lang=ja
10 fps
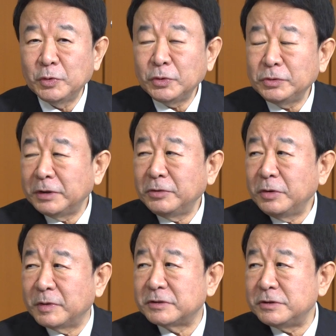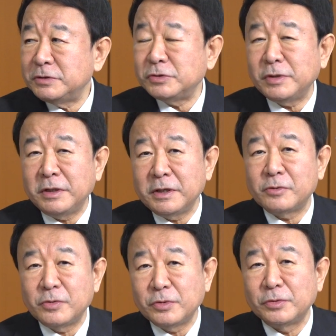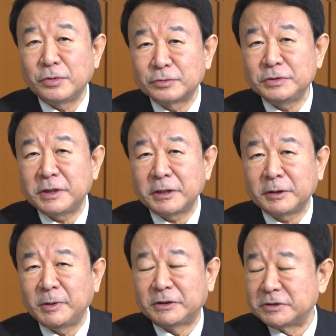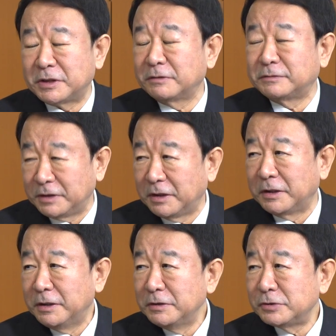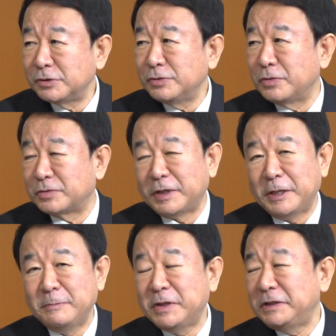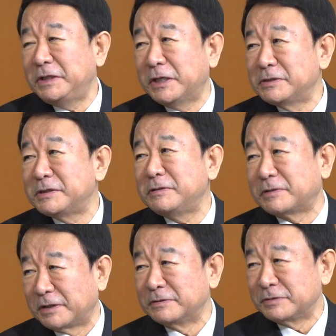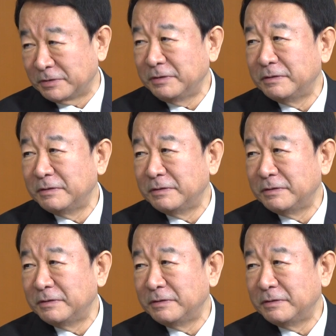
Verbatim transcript: 元をたどれば親中派が心を悔い改めたんじゃなくて中国はあまりにやりすぎるからでしょ、